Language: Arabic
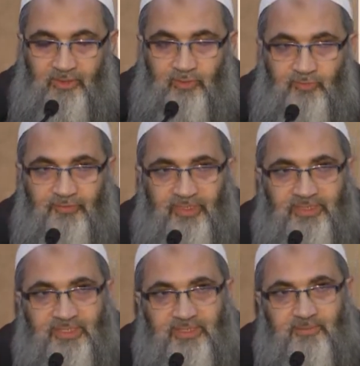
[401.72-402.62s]
توفي
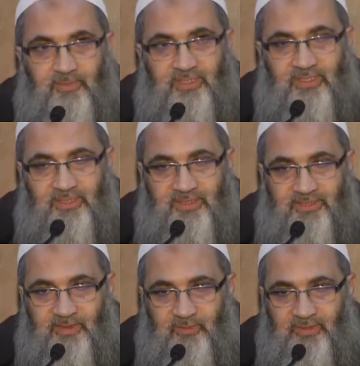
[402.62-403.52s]
سنة
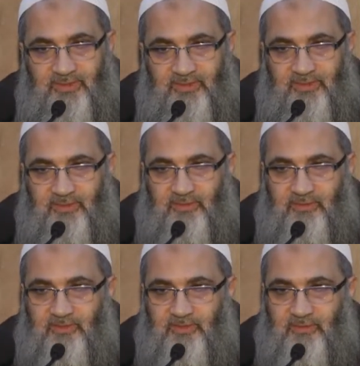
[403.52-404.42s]

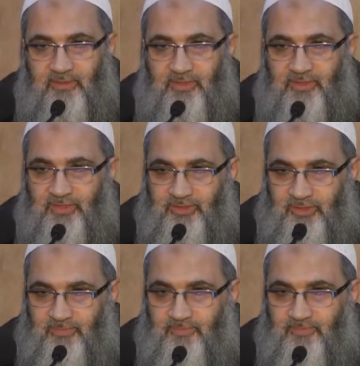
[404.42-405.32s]
199
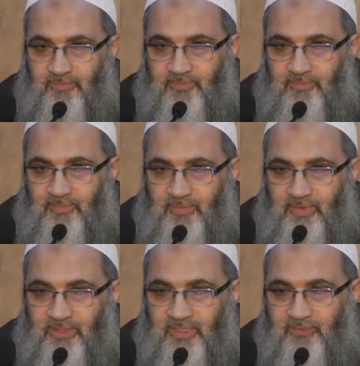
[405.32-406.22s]
هجرية
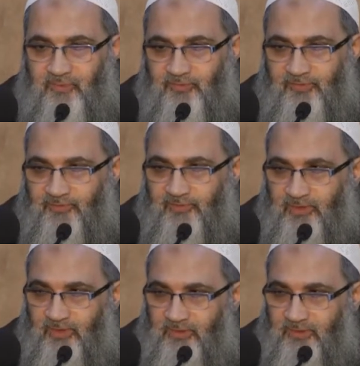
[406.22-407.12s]
يعني توفي في
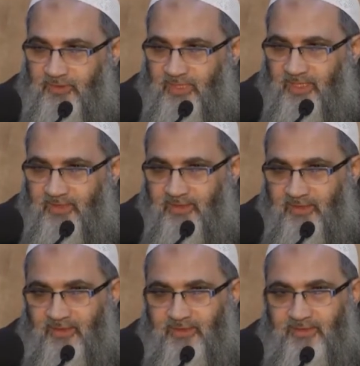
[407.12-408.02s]
القرن
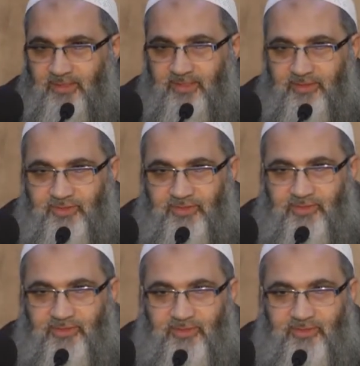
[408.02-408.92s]
الثاني الهجري